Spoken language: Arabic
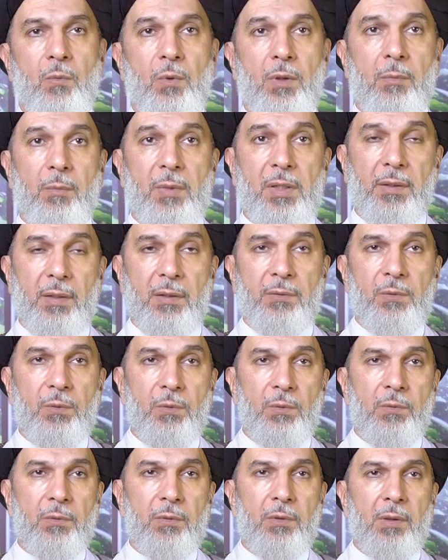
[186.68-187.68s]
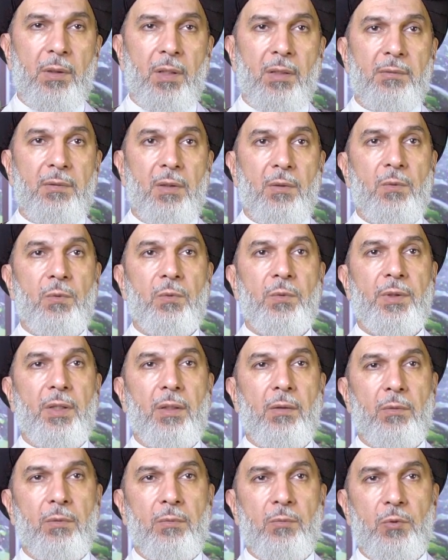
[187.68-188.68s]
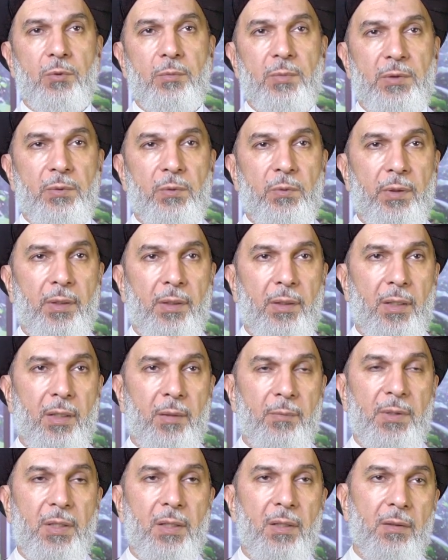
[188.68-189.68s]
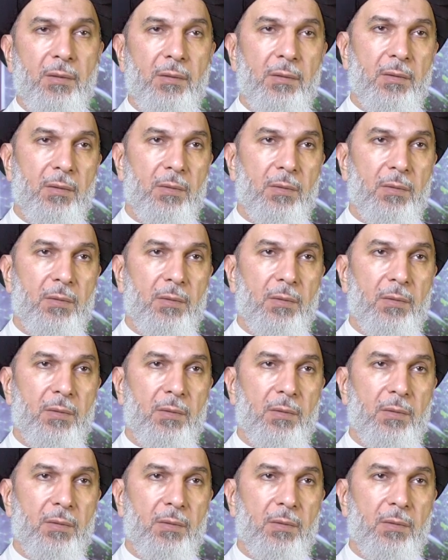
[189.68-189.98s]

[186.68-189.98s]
والمرأة لن تكون الأمومة إلا بها